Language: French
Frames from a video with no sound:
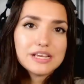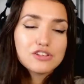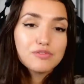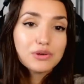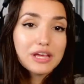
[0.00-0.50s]
Et
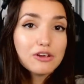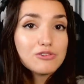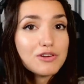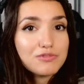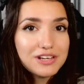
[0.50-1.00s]
sauf que quelqu'un
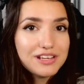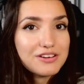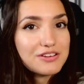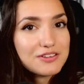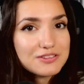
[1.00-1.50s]
lui a volé
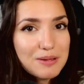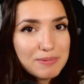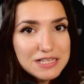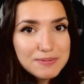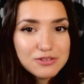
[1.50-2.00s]
sa
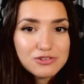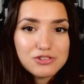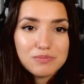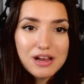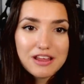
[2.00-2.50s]
place parce que
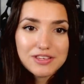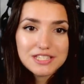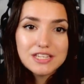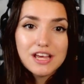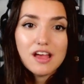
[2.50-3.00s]
justement, elle avait
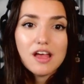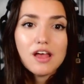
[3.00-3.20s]
dit